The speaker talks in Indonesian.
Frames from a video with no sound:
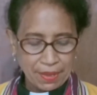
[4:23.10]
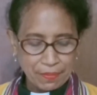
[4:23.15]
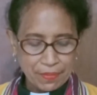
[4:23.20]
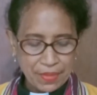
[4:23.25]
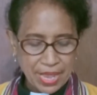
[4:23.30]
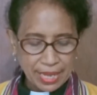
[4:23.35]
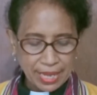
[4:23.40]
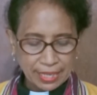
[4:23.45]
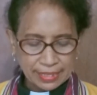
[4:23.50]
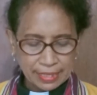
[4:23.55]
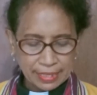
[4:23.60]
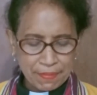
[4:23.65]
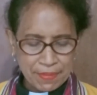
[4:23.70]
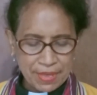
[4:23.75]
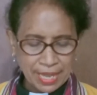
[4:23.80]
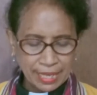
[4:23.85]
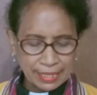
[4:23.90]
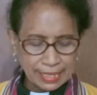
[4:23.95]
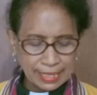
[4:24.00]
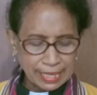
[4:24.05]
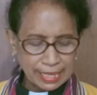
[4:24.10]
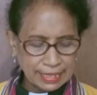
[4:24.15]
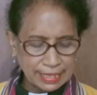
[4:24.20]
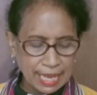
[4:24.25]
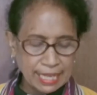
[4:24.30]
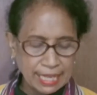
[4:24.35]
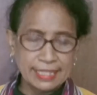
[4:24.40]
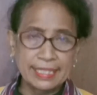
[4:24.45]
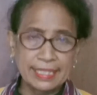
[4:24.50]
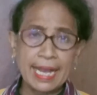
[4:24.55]
Biasa-biasa
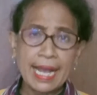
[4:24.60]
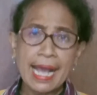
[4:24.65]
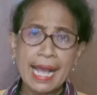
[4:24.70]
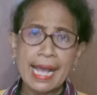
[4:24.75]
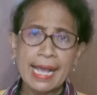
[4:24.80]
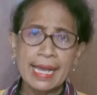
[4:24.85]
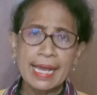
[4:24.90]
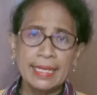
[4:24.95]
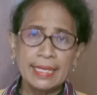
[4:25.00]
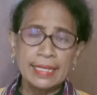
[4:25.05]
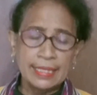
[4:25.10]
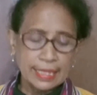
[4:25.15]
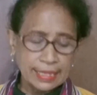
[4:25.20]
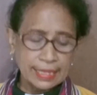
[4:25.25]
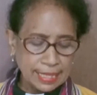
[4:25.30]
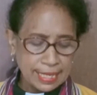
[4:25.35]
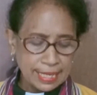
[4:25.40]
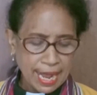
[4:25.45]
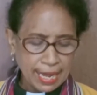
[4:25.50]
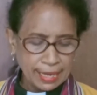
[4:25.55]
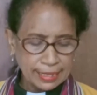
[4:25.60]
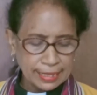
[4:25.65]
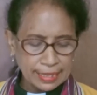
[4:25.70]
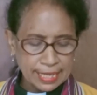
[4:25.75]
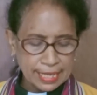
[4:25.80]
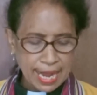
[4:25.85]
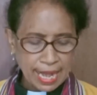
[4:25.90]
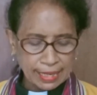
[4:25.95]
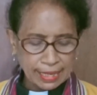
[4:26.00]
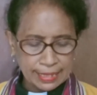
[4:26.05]
saja,
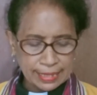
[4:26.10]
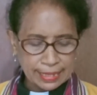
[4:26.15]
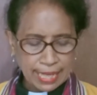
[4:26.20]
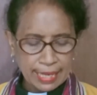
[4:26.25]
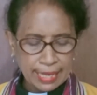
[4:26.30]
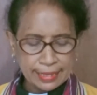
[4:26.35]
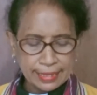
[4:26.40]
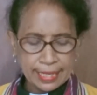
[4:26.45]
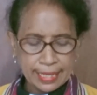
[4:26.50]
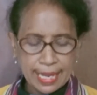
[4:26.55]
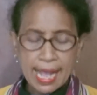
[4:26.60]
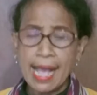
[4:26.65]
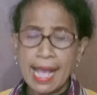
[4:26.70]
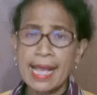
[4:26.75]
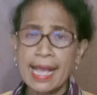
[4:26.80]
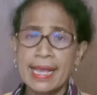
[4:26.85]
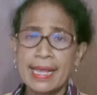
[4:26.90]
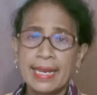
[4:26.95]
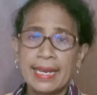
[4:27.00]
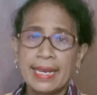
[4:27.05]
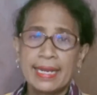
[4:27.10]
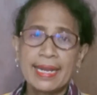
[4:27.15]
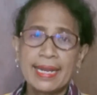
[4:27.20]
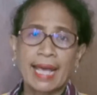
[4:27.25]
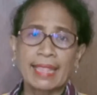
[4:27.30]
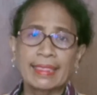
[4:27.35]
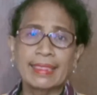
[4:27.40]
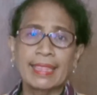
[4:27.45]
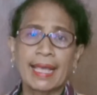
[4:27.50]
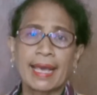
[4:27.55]
sedang-sedang saja,
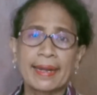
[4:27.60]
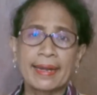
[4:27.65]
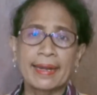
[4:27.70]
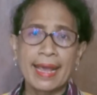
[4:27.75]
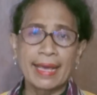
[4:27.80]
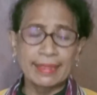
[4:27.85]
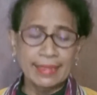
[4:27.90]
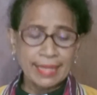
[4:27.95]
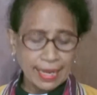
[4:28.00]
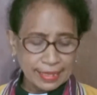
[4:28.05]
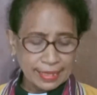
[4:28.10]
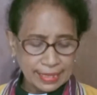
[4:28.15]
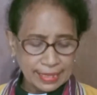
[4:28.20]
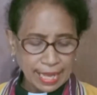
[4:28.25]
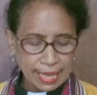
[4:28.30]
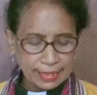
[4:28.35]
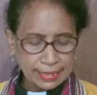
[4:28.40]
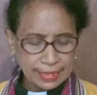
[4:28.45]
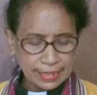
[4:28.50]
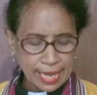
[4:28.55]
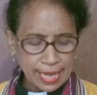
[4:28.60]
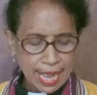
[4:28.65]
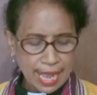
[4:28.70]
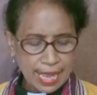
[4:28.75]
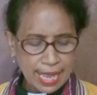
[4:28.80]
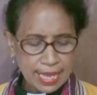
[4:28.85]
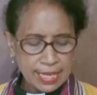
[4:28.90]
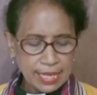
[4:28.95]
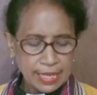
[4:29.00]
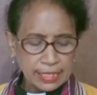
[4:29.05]
datar-datar
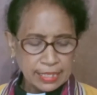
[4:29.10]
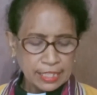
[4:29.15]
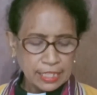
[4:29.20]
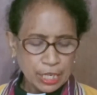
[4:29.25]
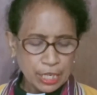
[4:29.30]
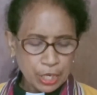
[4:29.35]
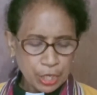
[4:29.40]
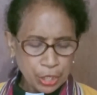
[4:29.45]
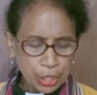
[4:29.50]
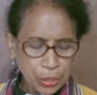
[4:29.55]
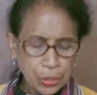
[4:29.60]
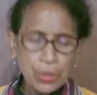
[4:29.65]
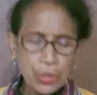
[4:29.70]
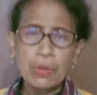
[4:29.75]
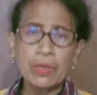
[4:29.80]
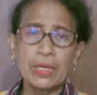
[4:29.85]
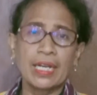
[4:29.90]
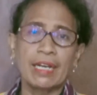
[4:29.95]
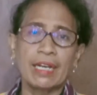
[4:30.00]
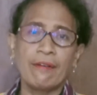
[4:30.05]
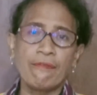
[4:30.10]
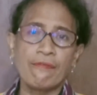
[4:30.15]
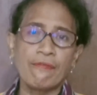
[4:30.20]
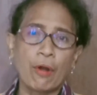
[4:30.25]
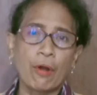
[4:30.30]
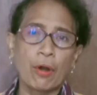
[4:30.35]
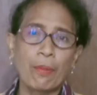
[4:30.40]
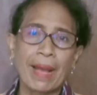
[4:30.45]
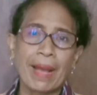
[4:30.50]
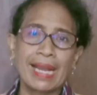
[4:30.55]
saja, cenderung ke
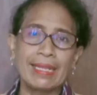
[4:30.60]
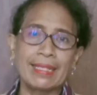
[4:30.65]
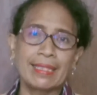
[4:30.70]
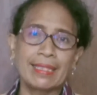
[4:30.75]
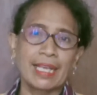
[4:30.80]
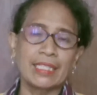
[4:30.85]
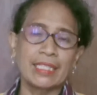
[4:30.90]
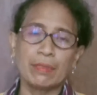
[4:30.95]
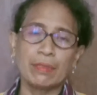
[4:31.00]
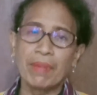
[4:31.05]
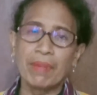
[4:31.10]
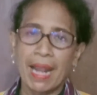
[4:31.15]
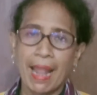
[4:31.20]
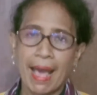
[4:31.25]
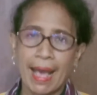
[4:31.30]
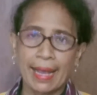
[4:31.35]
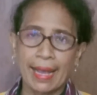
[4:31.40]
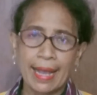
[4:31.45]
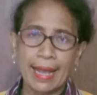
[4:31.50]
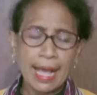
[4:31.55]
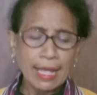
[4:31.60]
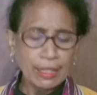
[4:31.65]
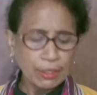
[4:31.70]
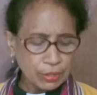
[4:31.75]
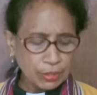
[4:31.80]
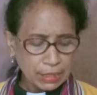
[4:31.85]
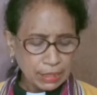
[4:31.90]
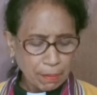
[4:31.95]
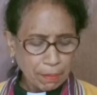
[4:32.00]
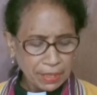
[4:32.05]
formalitas belaka
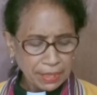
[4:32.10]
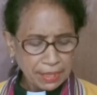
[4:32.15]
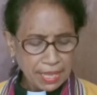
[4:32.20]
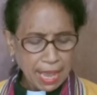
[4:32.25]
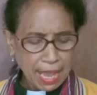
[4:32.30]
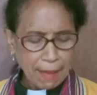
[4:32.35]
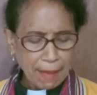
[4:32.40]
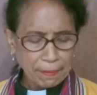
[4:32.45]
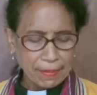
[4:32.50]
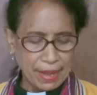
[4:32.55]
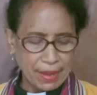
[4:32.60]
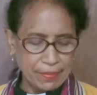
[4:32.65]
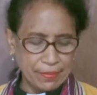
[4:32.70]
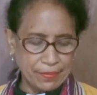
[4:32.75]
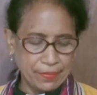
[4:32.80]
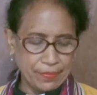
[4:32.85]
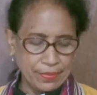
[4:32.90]
atau seperti apa?